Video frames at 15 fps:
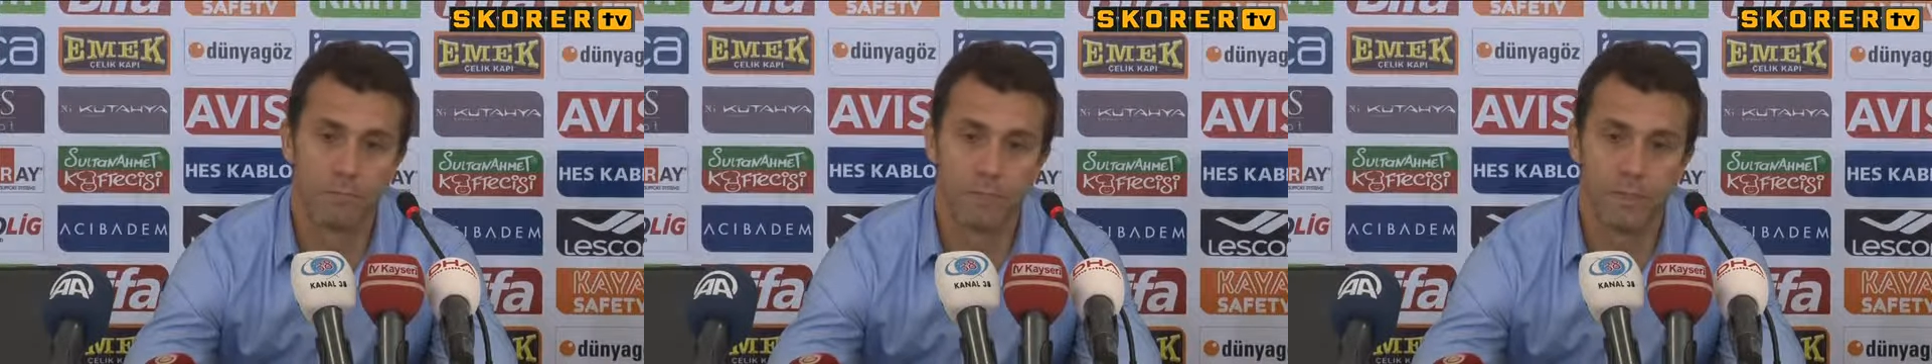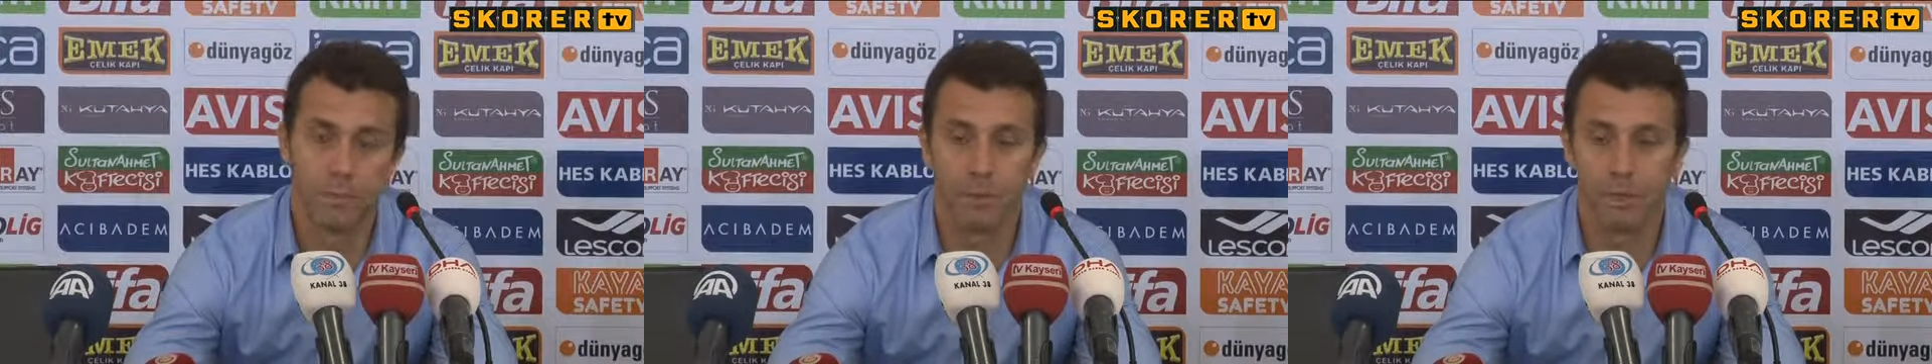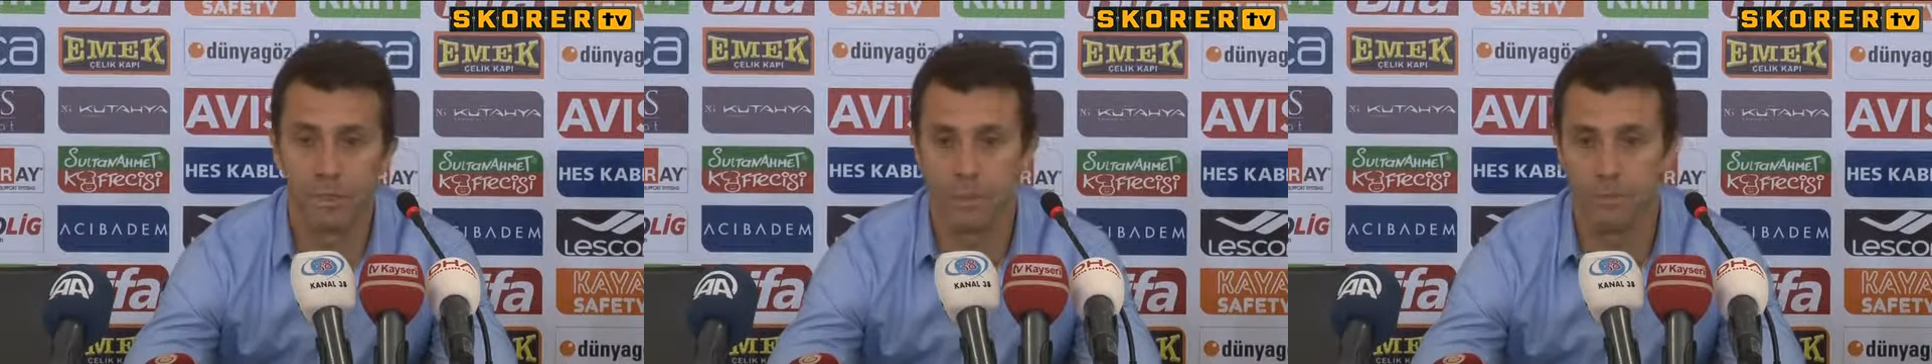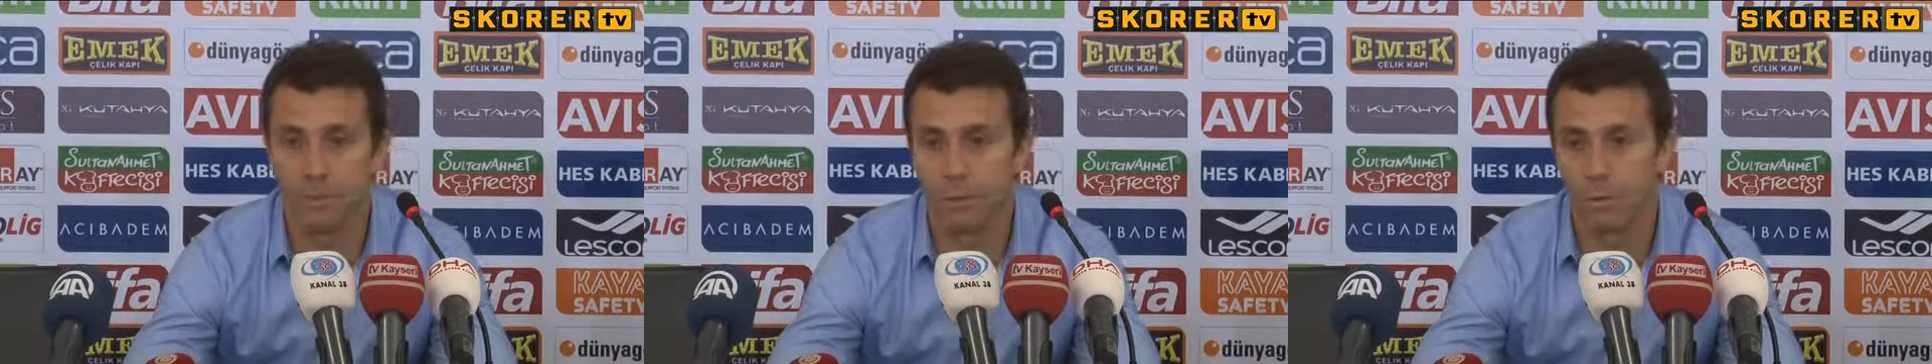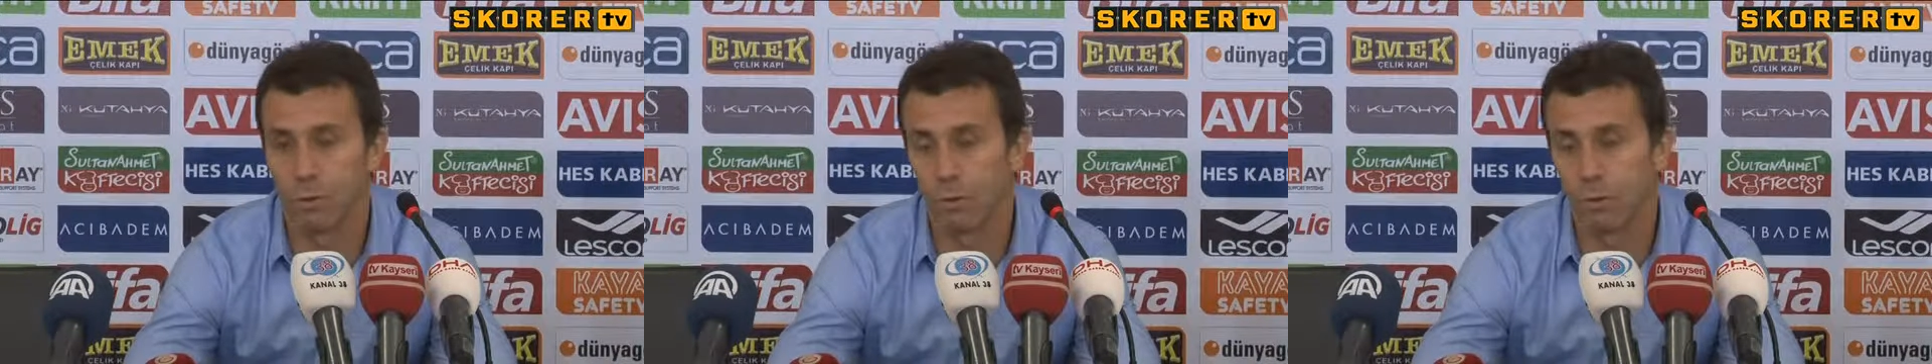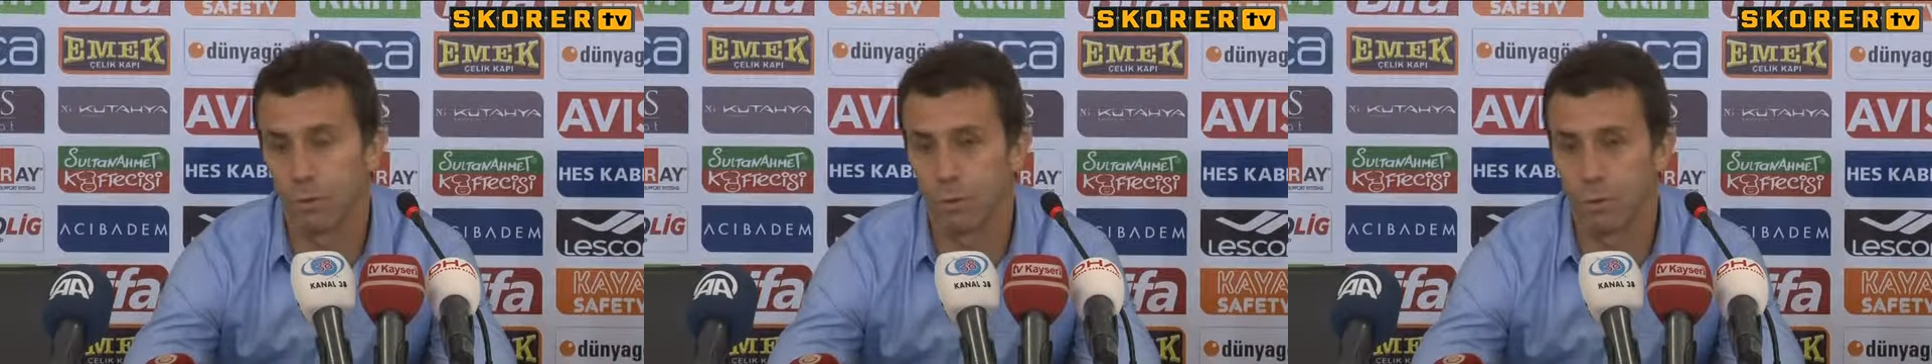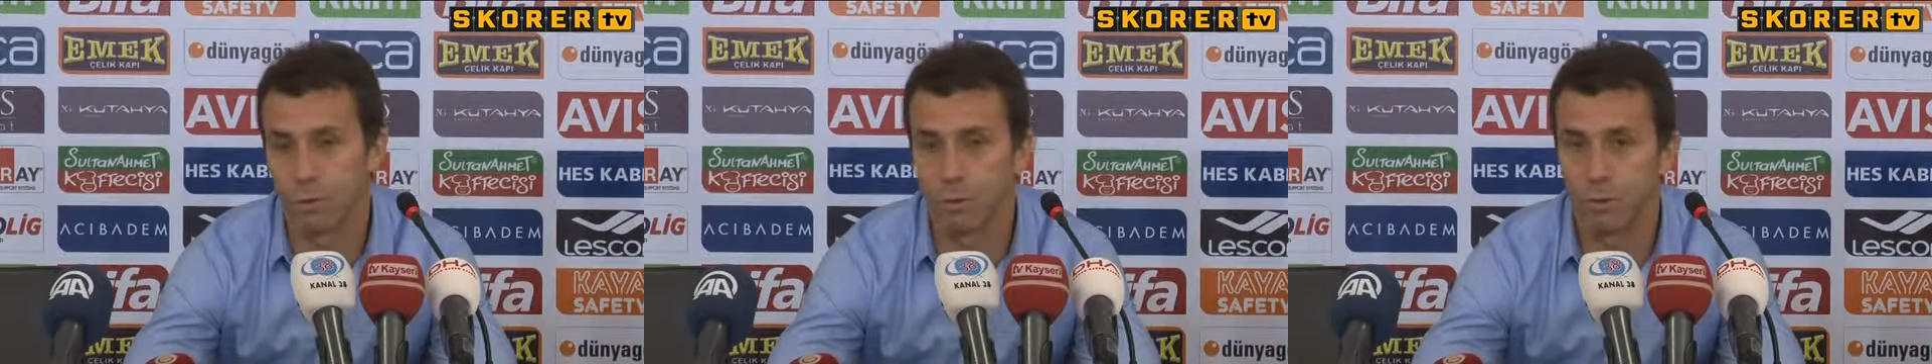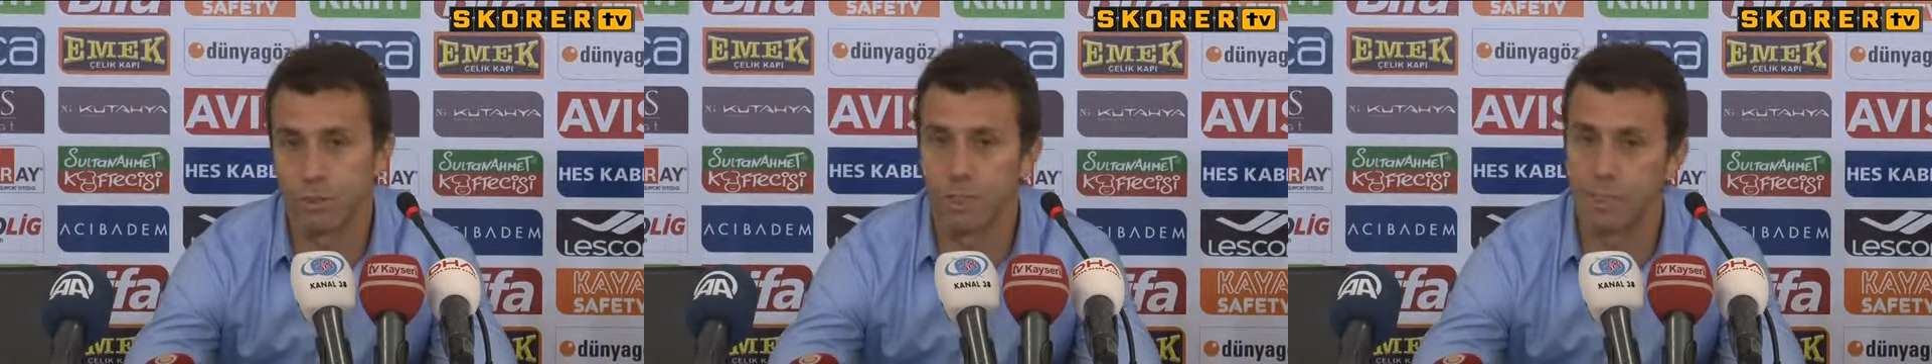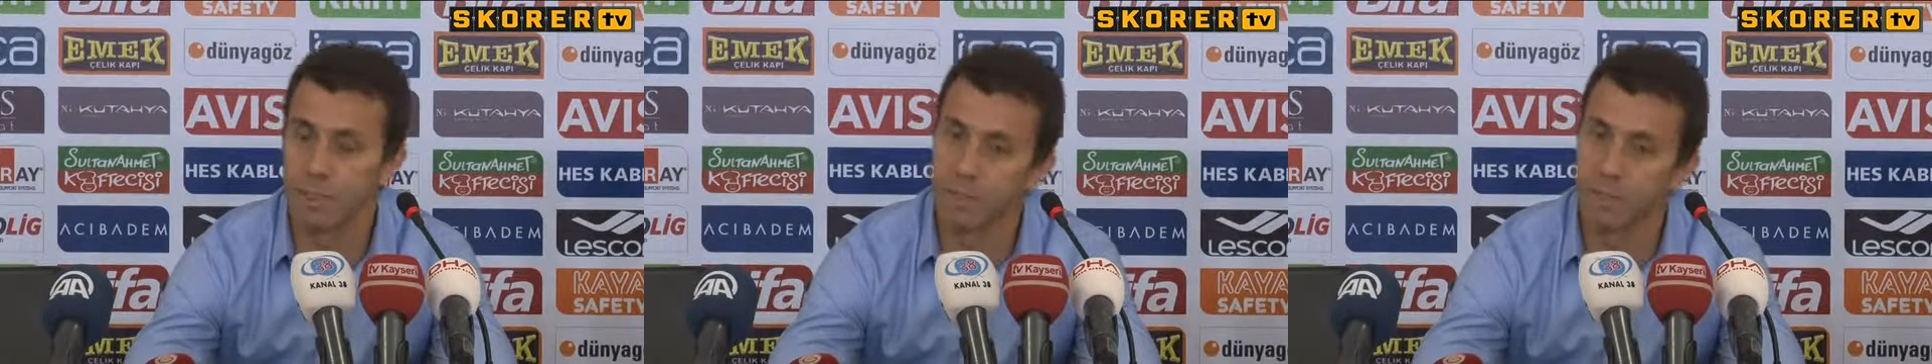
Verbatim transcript: zaman zaman oyun üstünlüğü bizdeydi.